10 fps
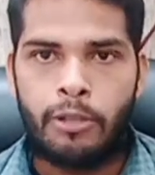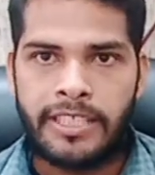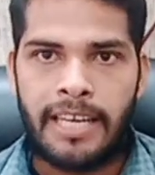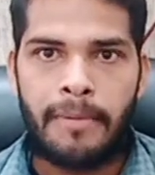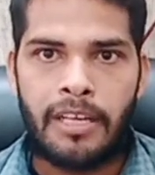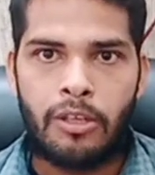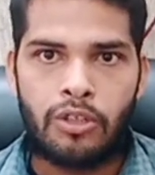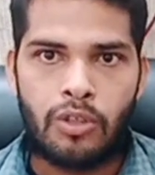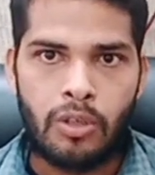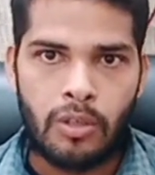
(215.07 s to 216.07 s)
उसके बाद
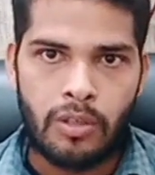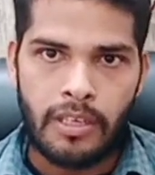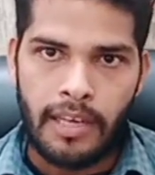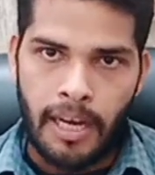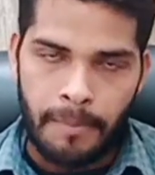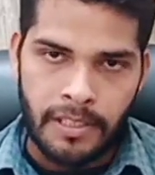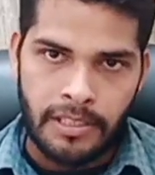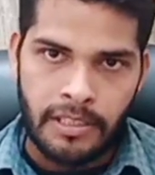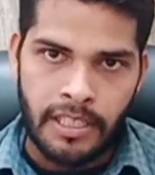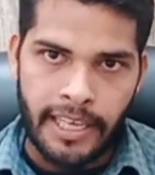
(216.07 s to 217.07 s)
दोस्तों
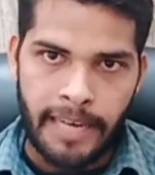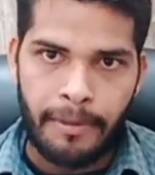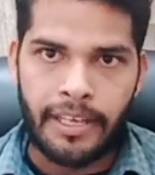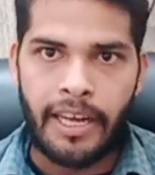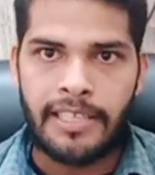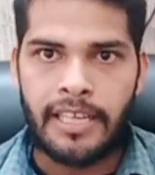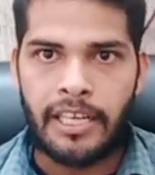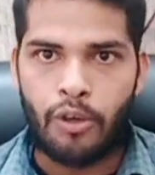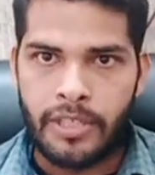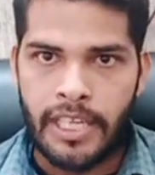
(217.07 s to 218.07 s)
आप जिनके एडमिट कार्ड
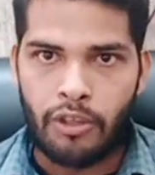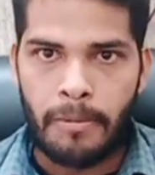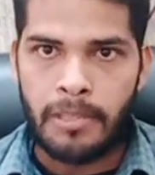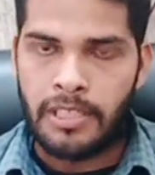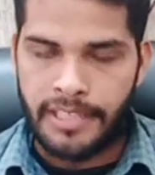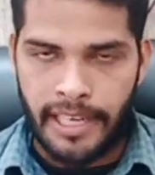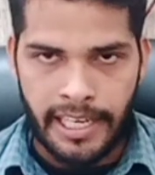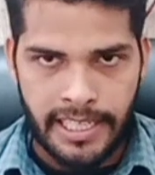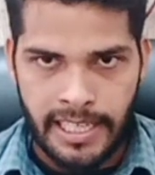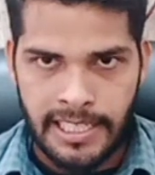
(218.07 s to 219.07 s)
जारी हो जाए तो आप अच्छे से
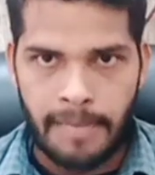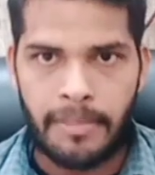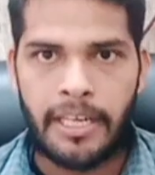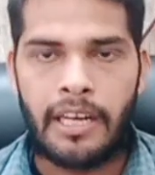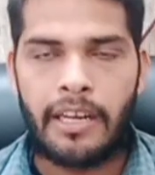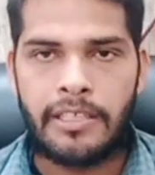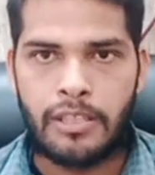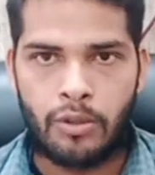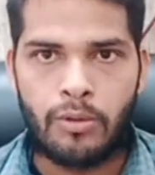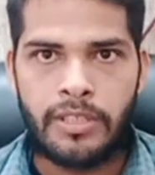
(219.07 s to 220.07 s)
एंट्रेंस एग्जाम देना कल से
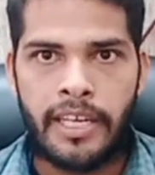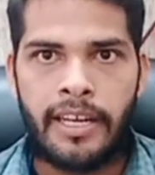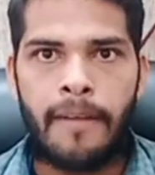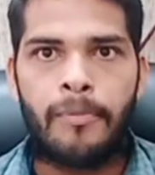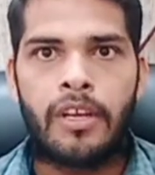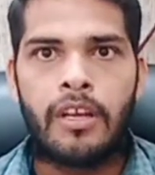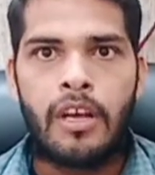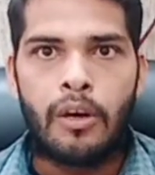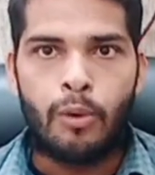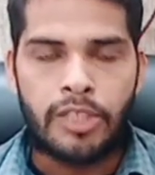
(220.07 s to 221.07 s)
शुरू हो जाएगा
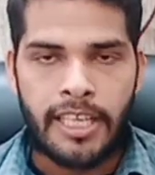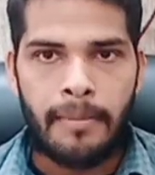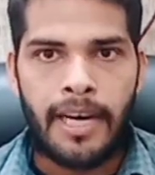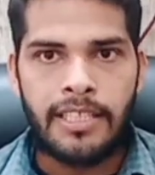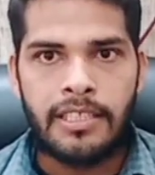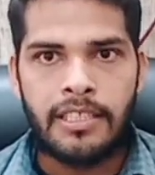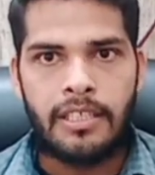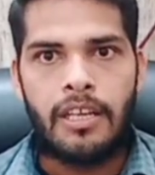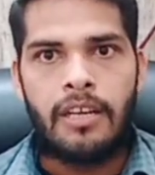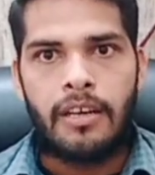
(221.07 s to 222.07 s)
उसके बाद
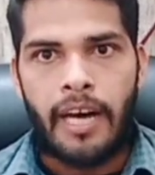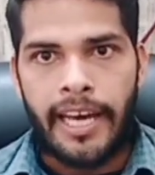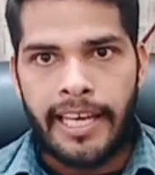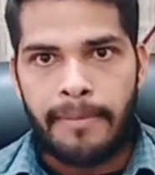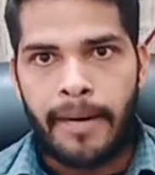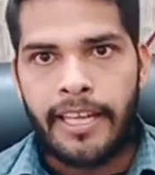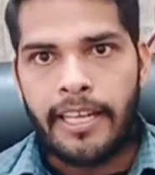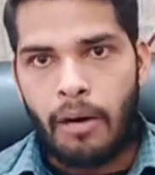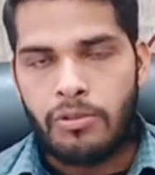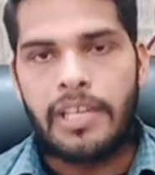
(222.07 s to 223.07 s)
आएगी बारी
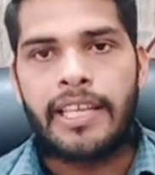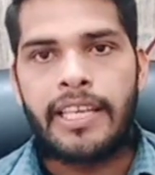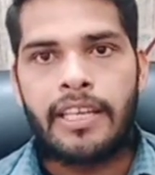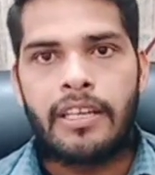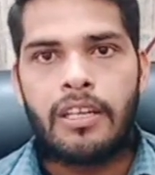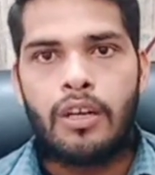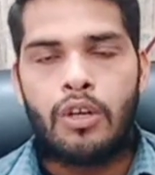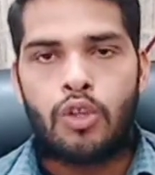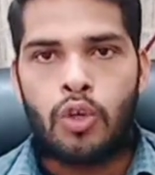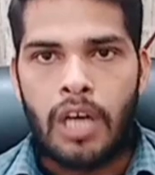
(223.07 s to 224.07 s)
काउंसलिंग की
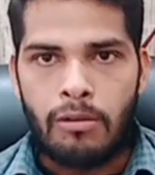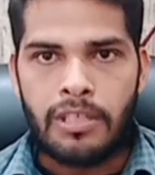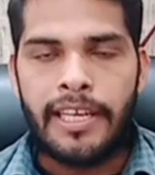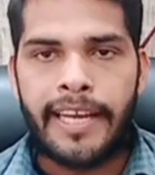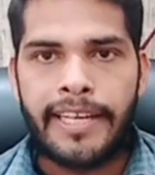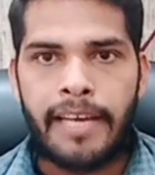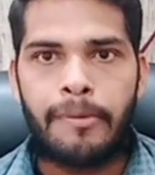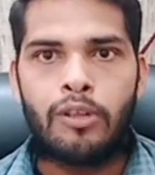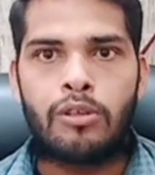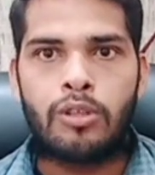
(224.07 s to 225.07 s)
तो काउंसलिंग के टाइम
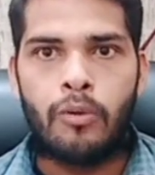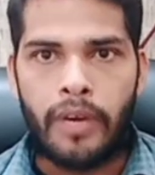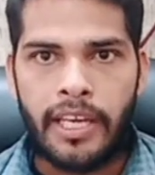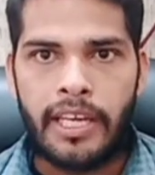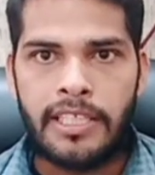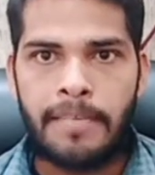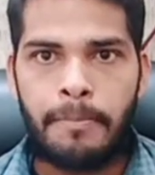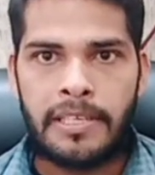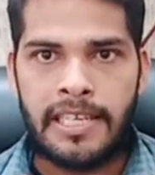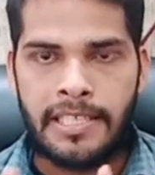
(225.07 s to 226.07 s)
पे दोस्तों वही जब
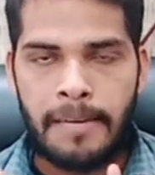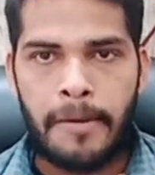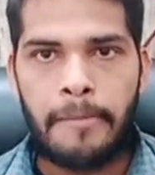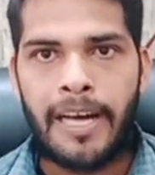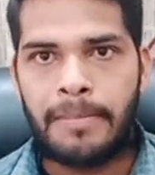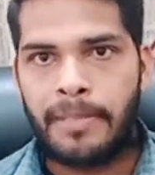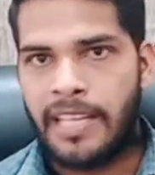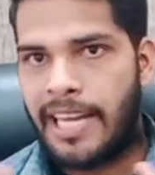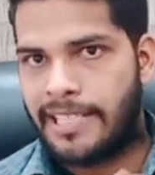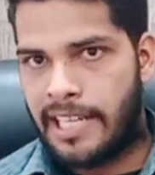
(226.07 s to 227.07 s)
प्रशासन अपनी बात
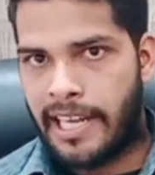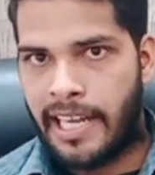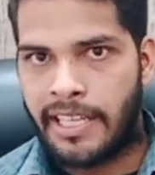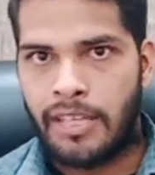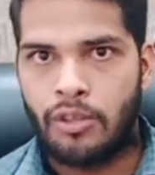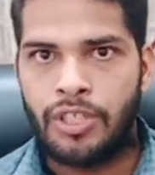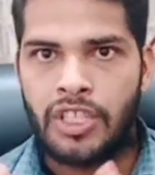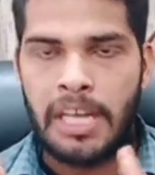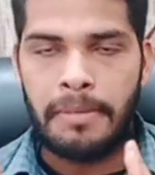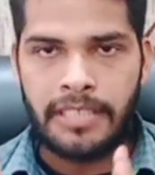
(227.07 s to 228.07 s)
बता के चला गया था तो
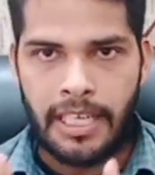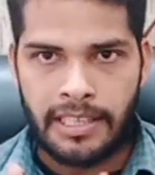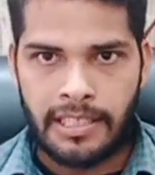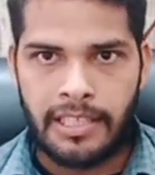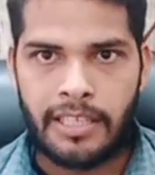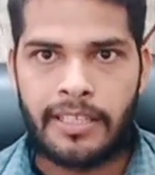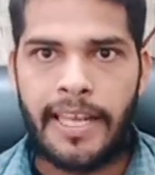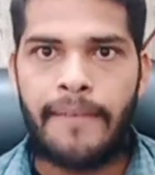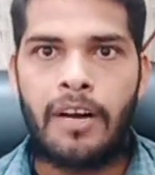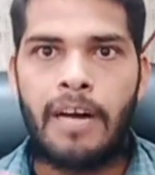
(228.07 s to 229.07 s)
जितने भी छात्र
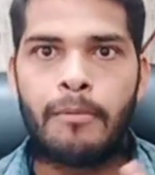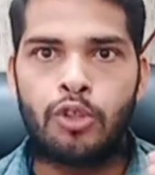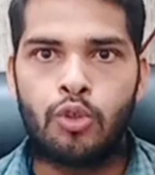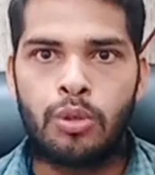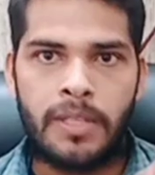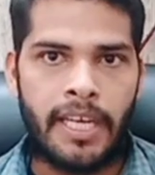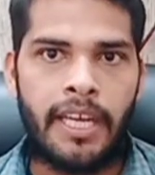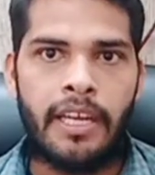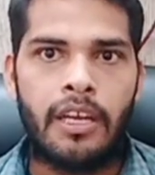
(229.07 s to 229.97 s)
छात्राएं वहां मौजूद थे